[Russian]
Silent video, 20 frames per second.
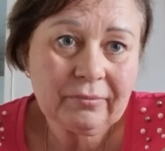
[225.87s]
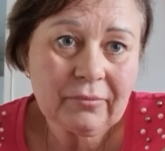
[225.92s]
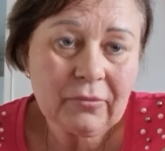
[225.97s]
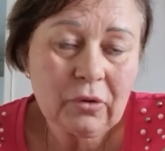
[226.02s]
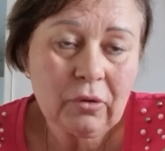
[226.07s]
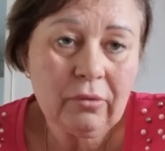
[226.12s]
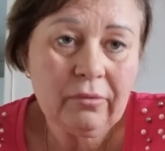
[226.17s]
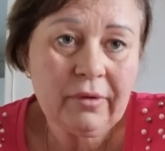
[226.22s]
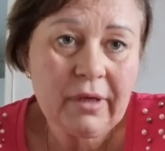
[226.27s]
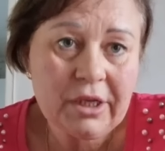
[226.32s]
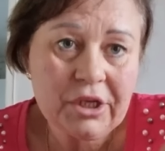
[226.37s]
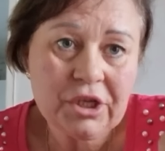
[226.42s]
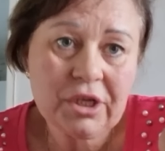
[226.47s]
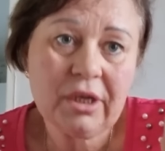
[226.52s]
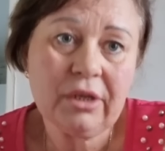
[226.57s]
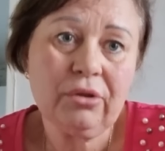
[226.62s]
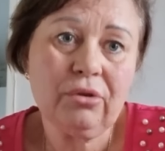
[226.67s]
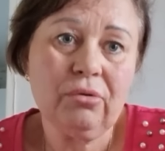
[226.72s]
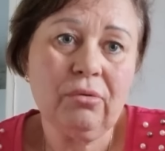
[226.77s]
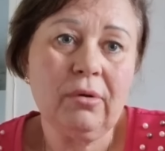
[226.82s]

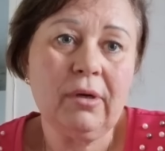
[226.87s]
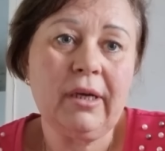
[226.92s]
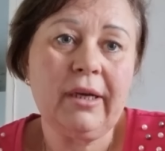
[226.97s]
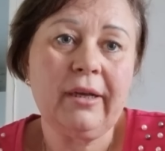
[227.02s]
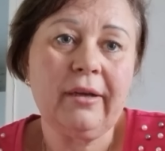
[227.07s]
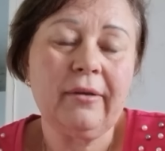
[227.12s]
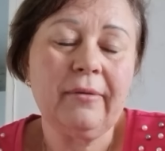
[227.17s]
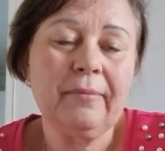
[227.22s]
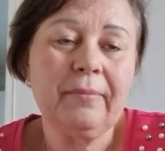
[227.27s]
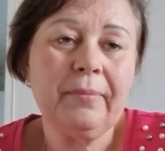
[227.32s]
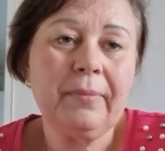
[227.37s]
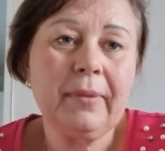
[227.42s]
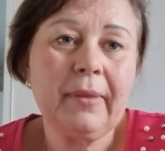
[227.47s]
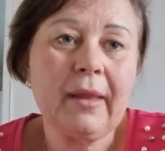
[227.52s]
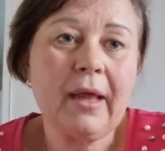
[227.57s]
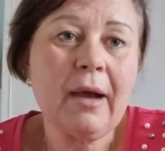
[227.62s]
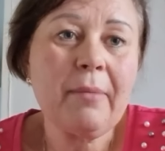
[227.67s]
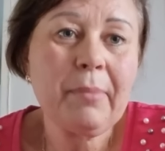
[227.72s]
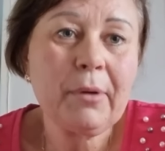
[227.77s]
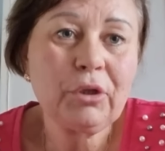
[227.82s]
Овечка доли.
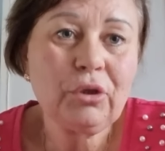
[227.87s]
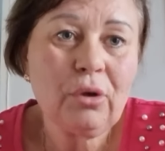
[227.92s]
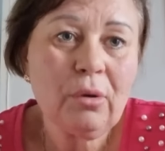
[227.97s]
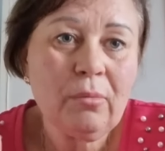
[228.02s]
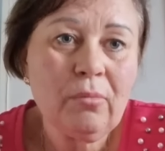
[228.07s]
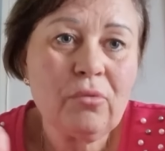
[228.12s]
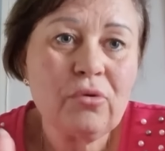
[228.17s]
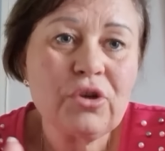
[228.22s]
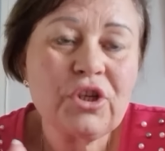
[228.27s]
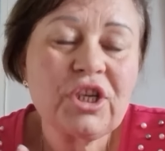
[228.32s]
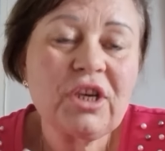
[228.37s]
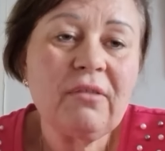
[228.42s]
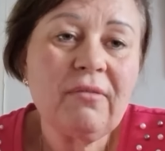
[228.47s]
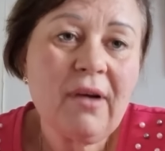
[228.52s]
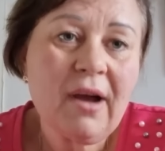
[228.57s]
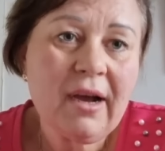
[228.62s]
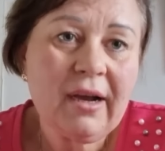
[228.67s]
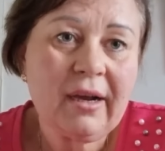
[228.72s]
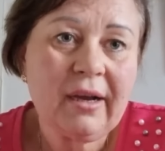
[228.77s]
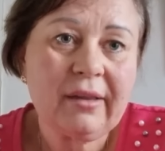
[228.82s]
А потом будешь
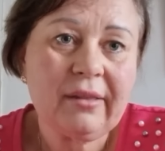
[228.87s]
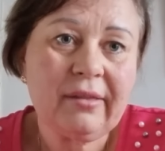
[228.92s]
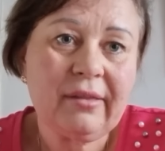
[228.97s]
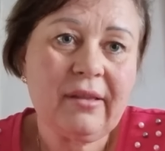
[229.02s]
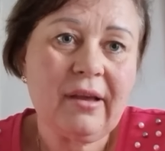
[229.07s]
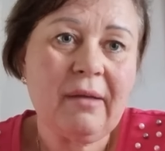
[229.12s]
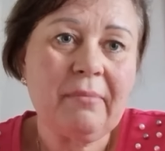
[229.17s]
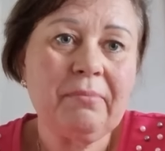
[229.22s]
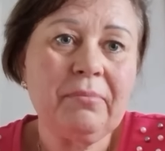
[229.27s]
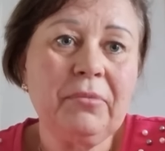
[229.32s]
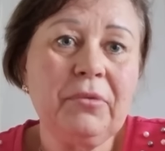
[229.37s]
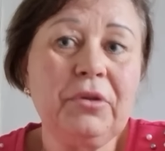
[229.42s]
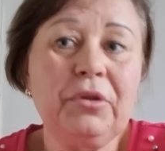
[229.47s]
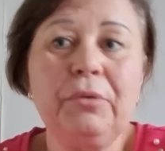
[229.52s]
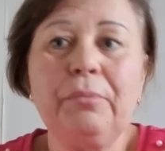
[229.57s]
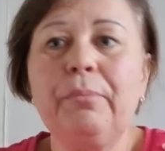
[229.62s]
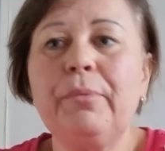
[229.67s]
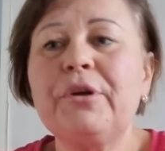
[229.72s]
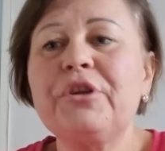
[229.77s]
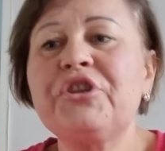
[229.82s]
квакать там. Ты
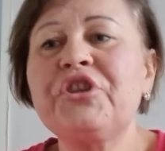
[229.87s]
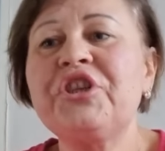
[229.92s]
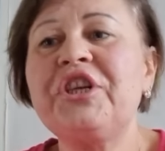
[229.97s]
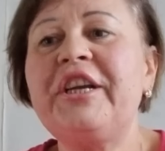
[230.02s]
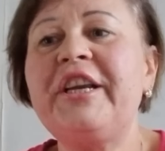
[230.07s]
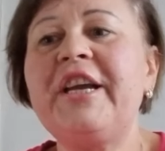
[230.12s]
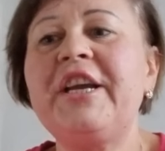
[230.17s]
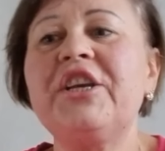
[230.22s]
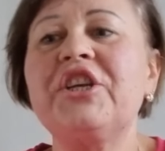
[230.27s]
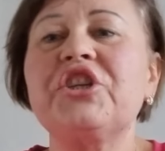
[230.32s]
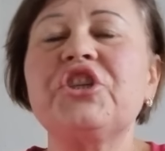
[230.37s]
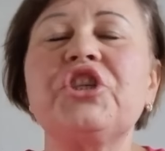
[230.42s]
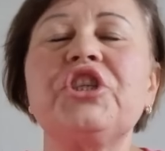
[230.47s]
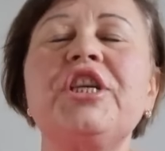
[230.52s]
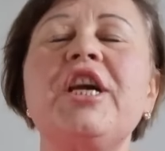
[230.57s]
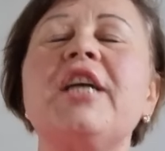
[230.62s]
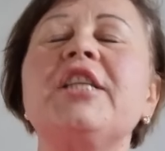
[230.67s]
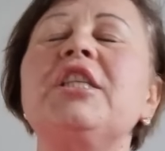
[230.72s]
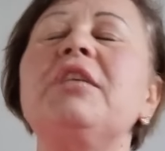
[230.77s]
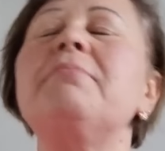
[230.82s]
пожалеешь,
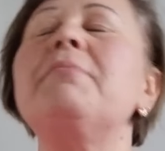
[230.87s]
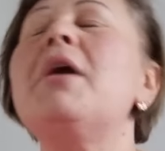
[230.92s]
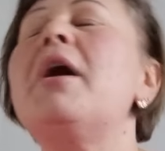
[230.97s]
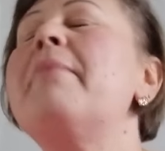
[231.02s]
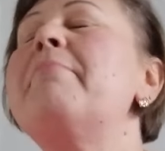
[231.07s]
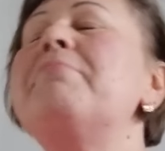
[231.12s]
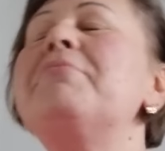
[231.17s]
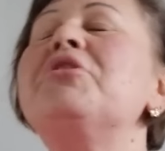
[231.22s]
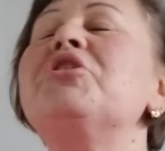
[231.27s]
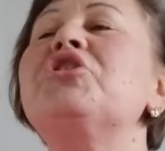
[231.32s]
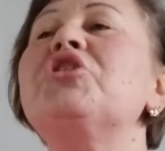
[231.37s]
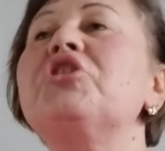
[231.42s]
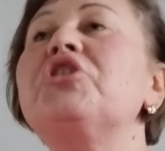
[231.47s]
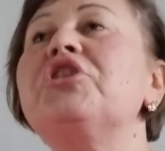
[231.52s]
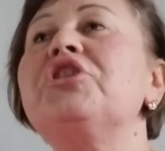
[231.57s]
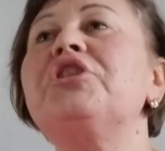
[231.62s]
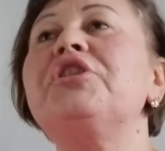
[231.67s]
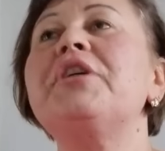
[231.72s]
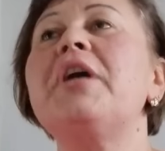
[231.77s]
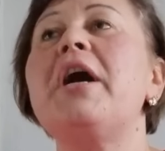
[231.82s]
я тебе
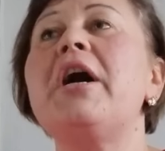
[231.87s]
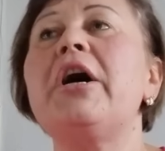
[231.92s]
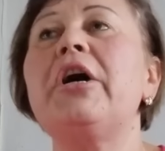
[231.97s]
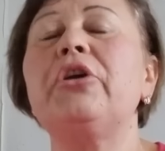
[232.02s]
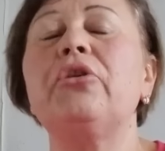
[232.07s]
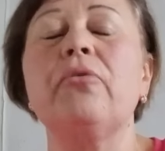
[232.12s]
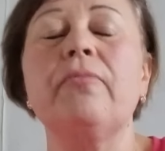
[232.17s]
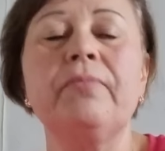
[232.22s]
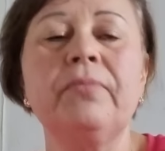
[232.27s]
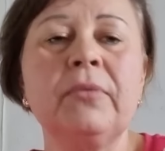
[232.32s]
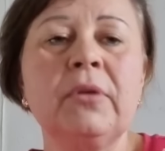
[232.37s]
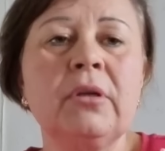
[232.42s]
обещаю.